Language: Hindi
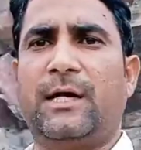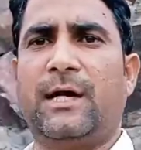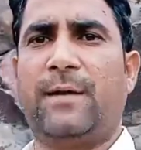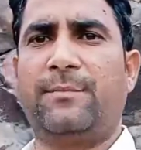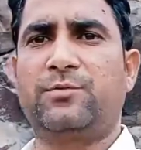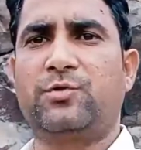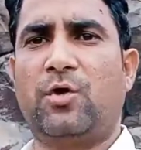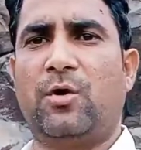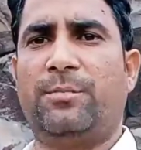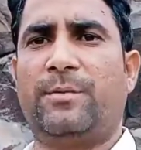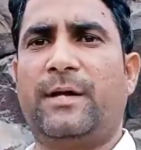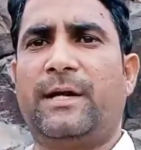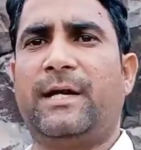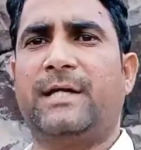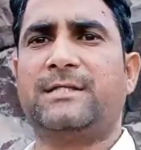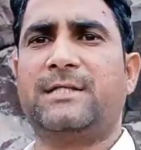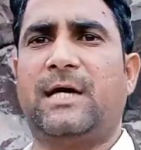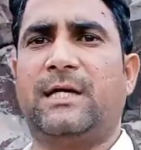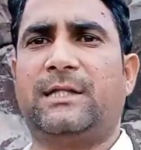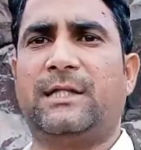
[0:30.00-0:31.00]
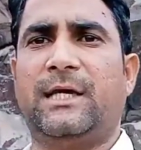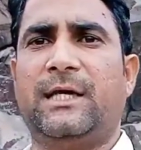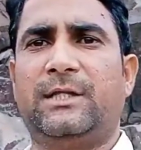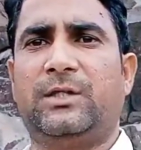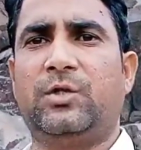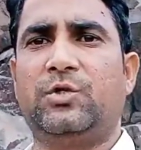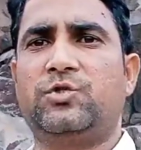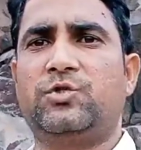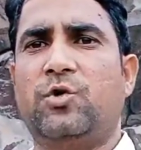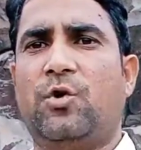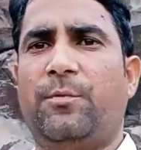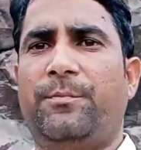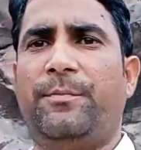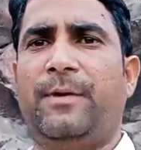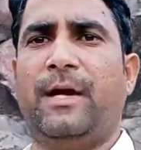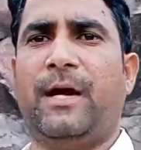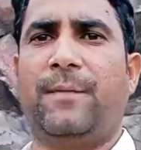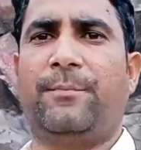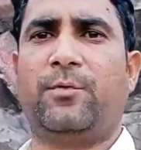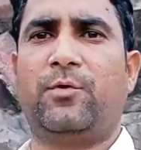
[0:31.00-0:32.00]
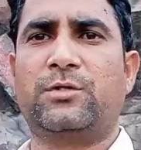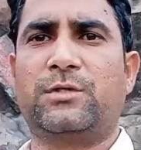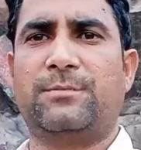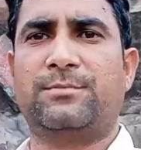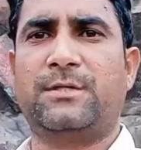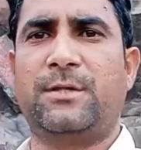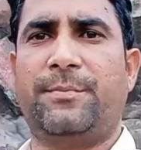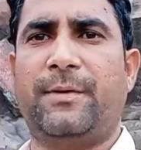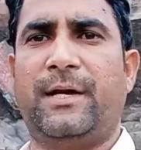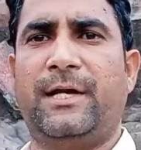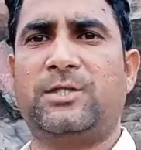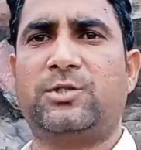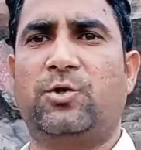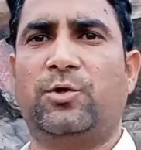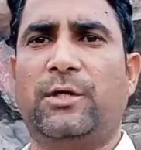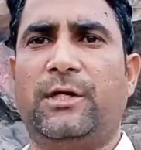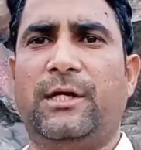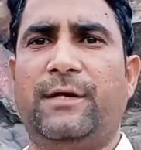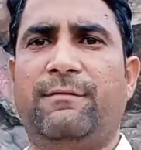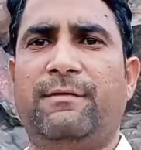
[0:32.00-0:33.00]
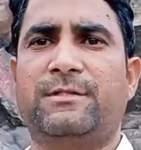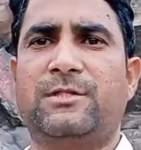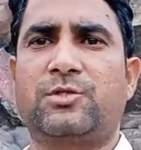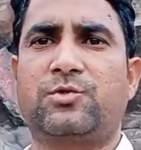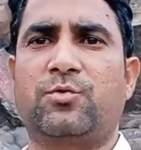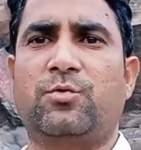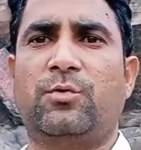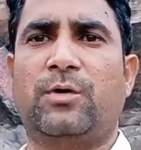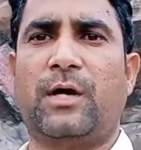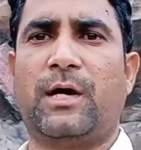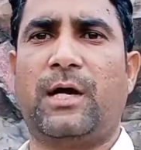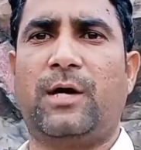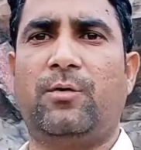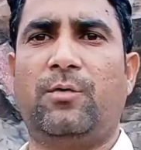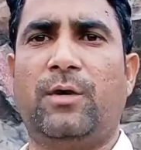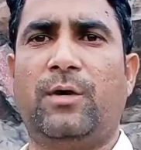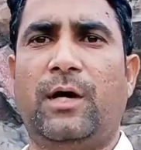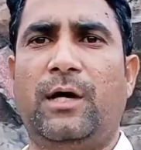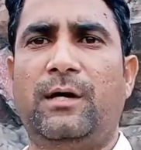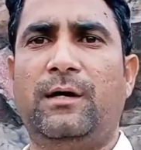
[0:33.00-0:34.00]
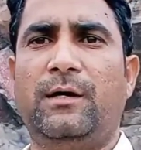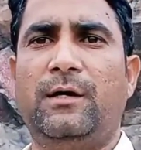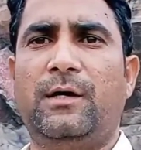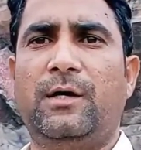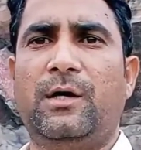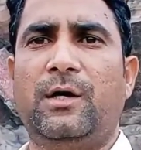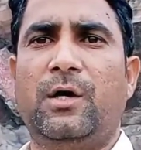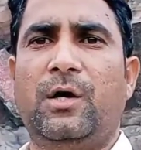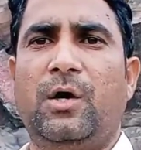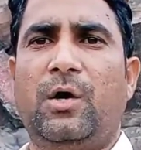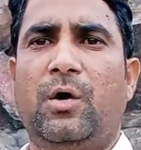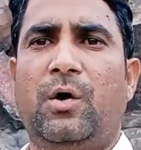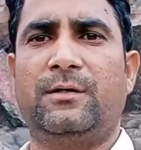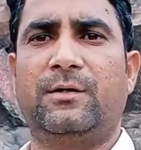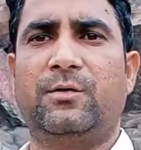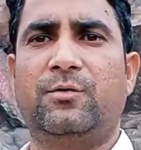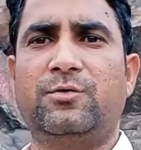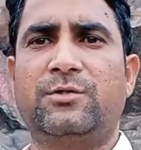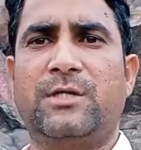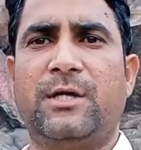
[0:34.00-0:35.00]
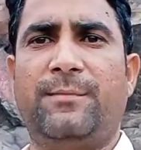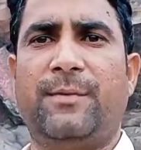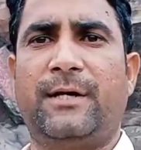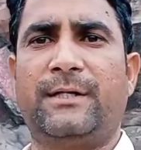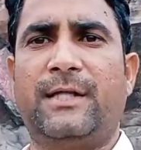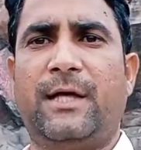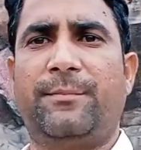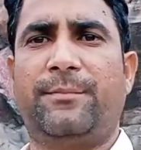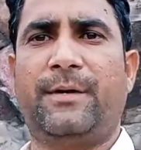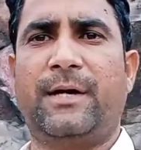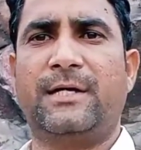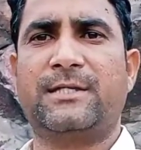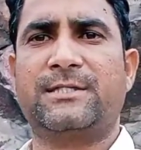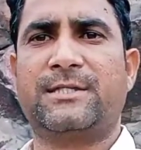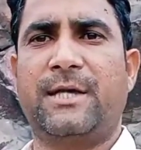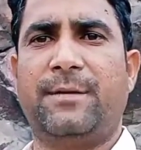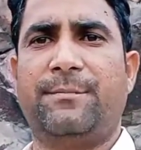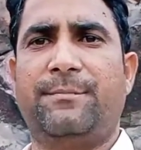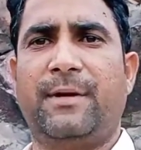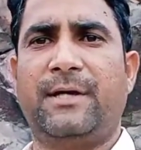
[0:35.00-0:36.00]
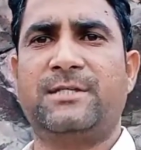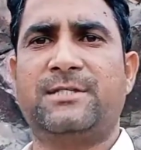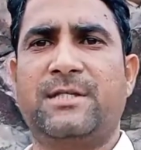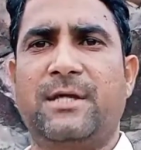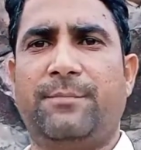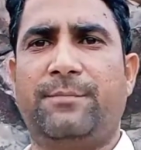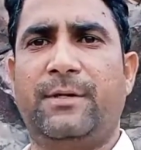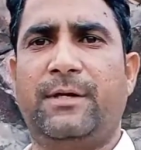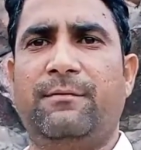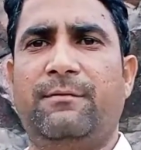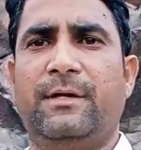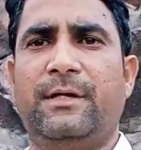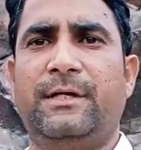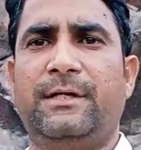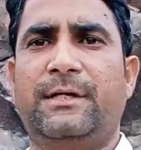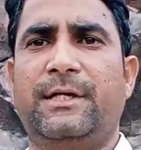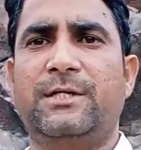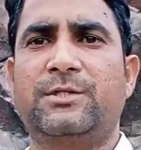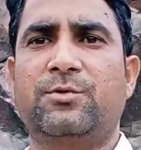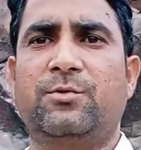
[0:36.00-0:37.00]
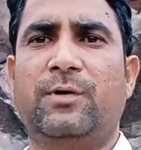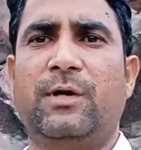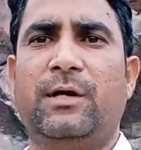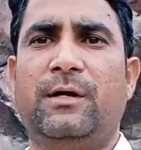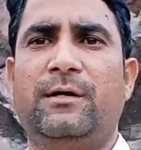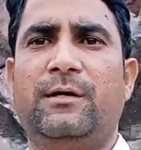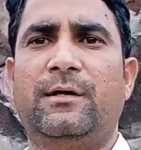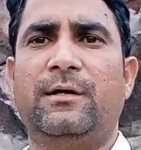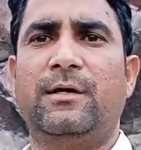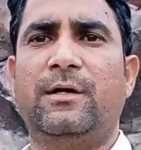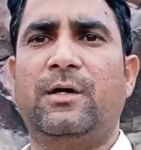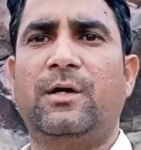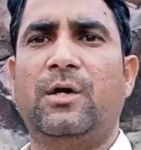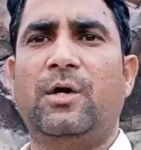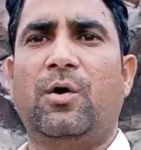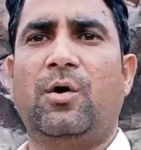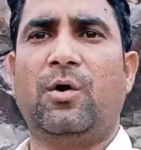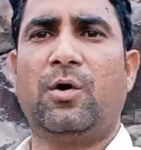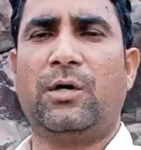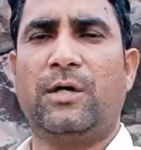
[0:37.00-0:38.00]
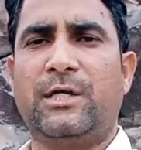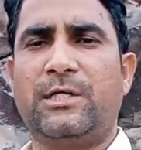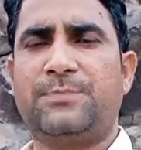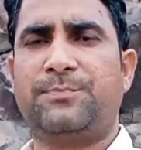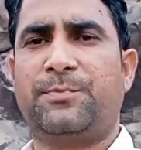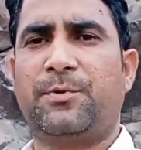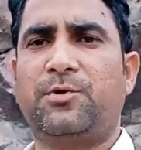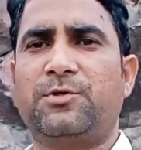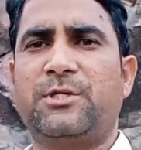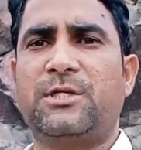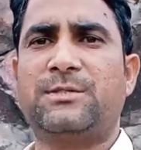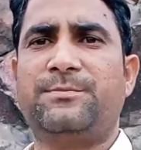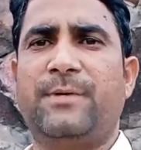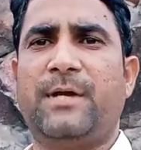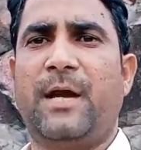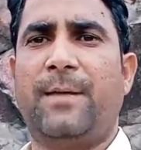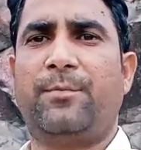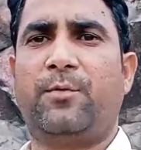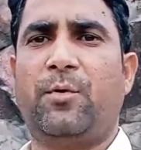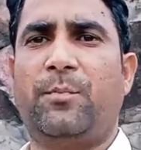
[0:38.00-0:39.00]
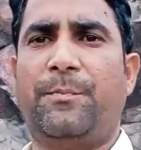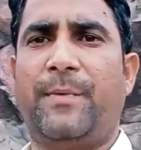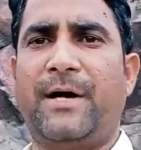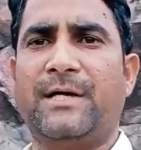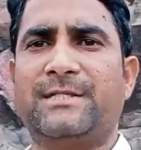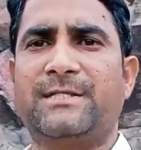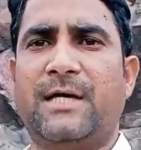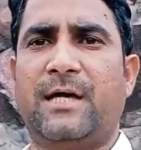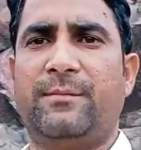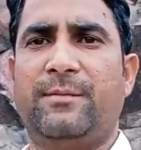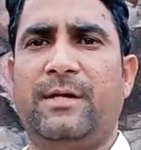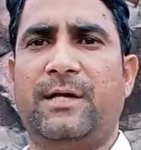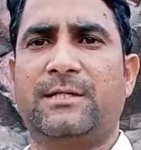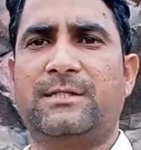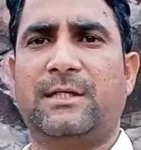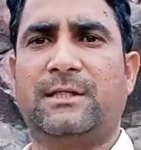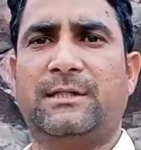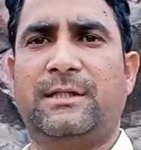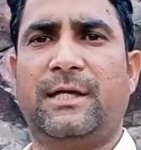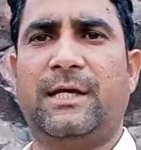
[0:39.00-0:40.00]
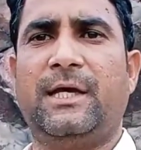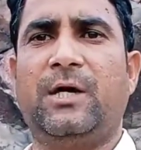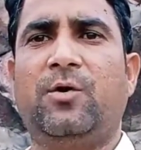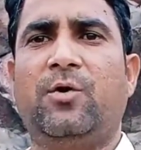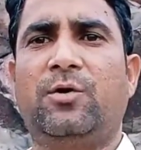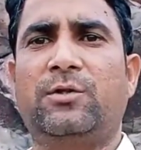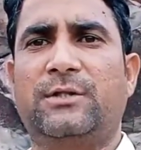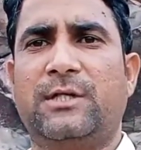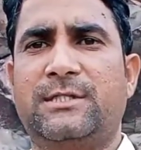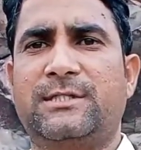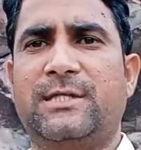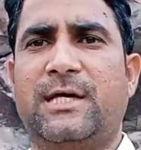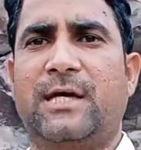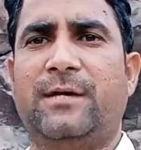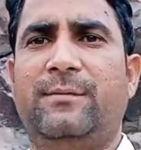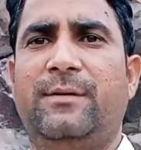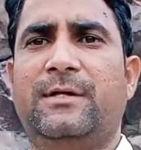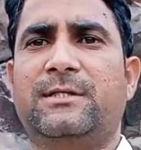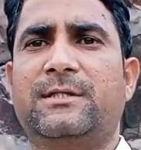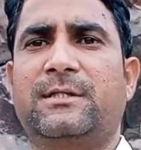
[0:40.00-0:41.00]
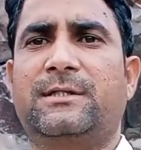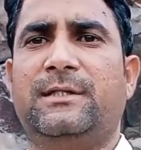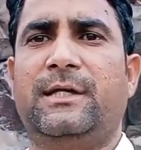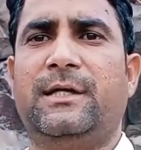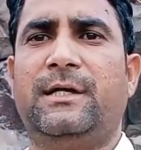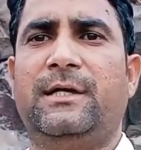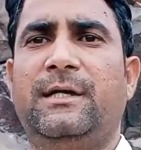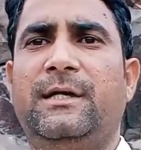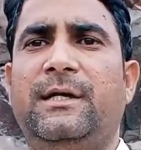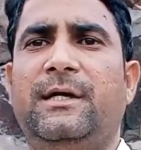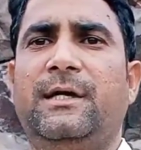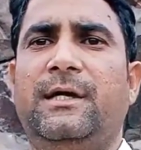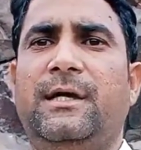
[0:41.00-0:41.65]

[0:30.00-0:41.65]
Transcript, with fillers: अगर आप जॉब करना चाहते हैं तो जॉब में आपको सबसे पहले छोटे लेवल से शुरू करना होगा उसके बाद आपका स्टेप बाय स्टेप लेवल इंक्रीज़ होगा और इस प्रोसेस में आपको पाँच साल भी लग सकते हैं और दस साल भी लग सकते हैं